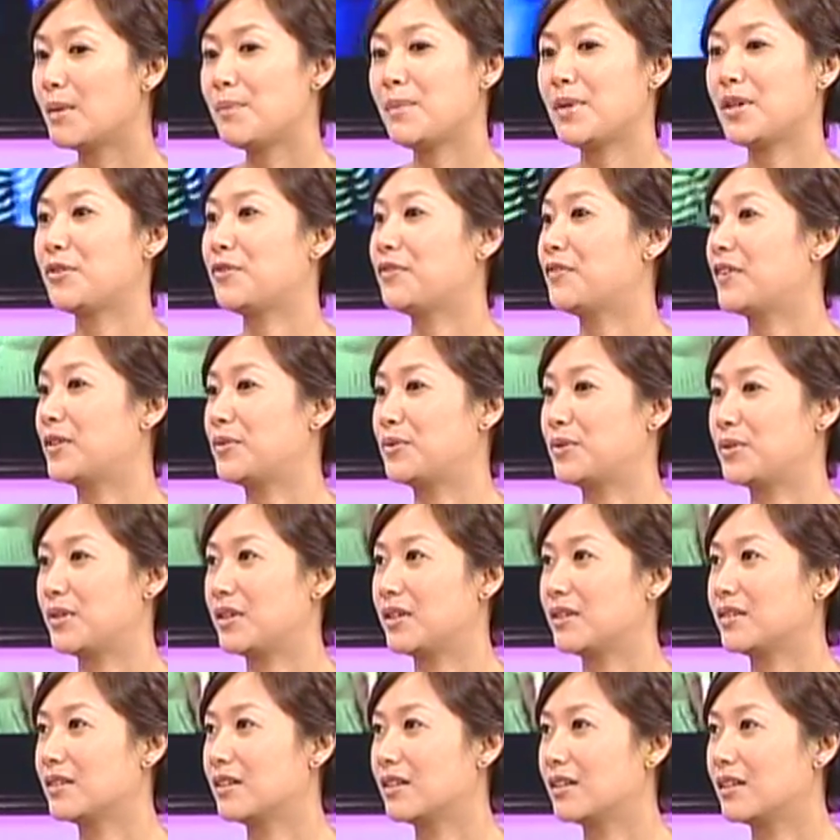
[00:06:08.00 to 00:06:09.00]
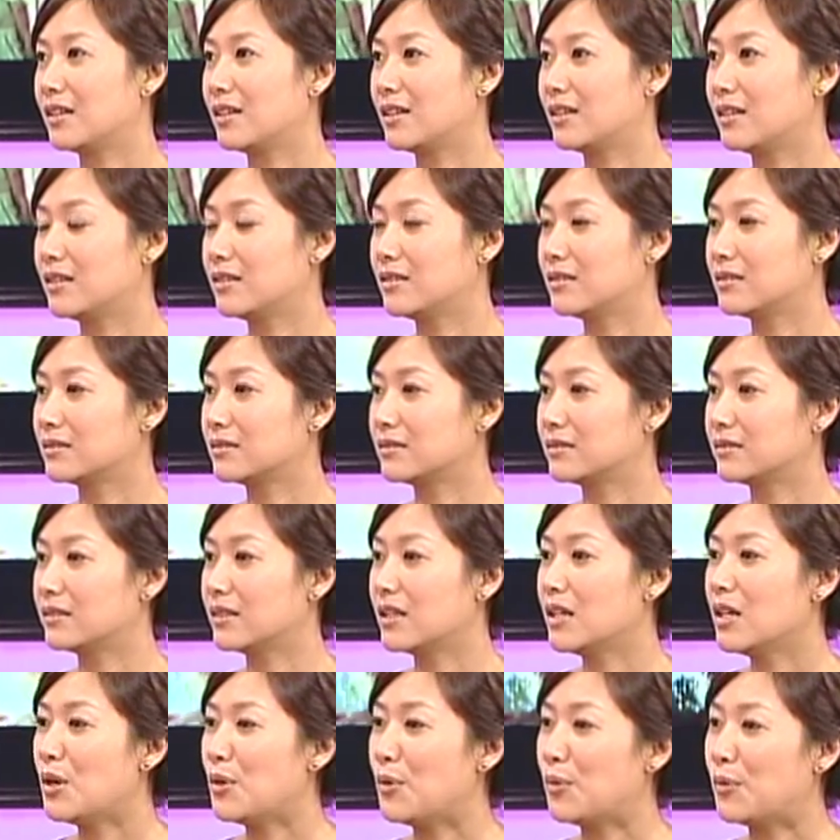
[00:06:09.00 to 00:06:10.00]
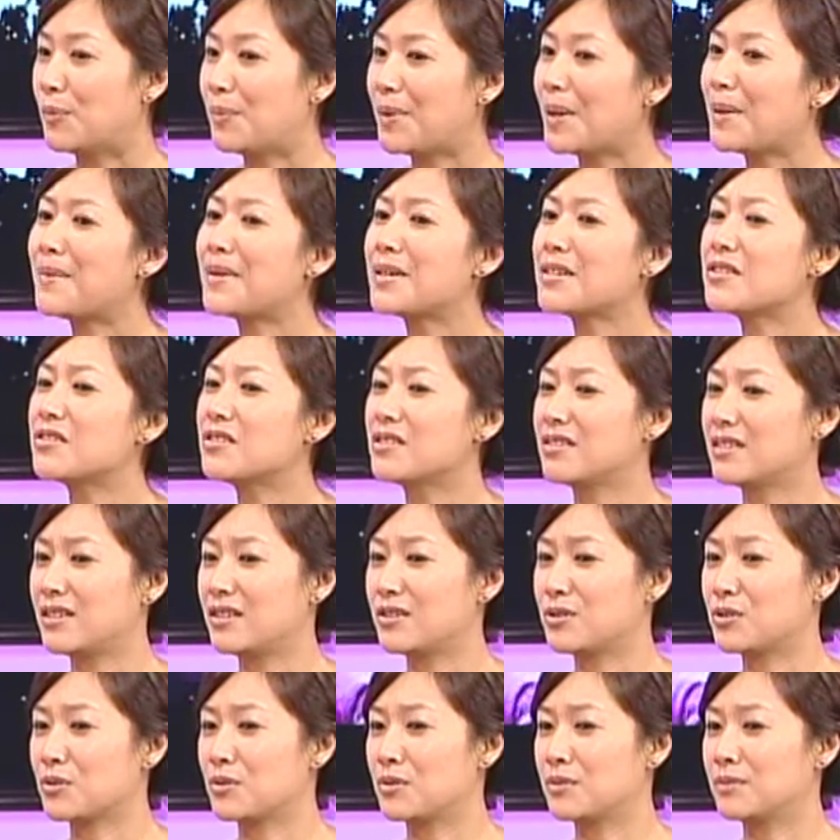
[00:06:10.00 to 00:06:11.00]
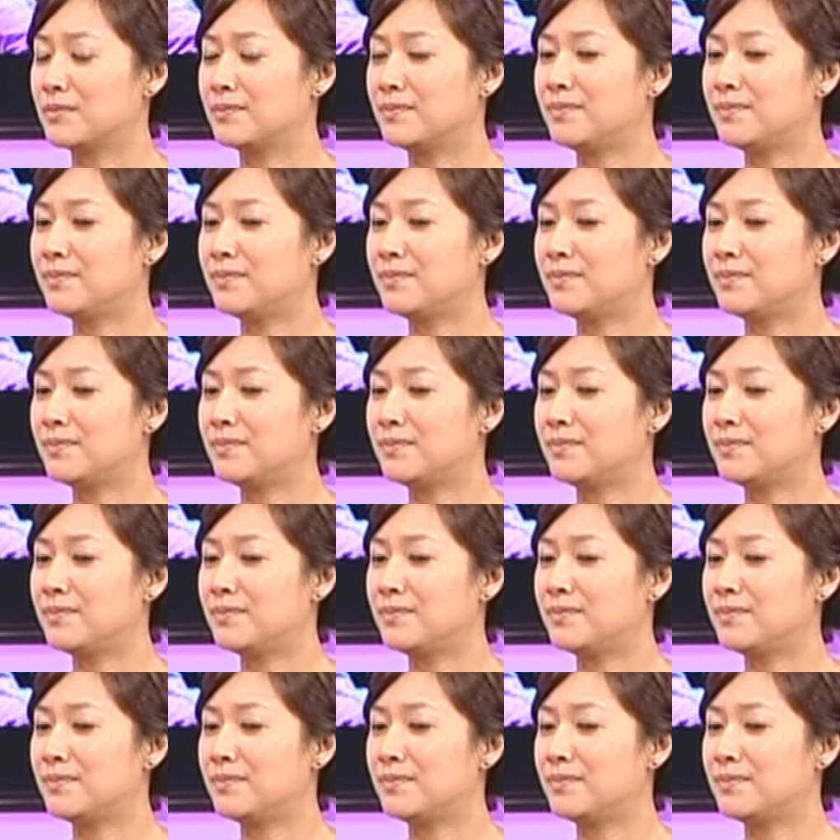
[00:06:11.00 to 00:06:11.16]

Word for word: 没有反对。哦，我爸爸是那种，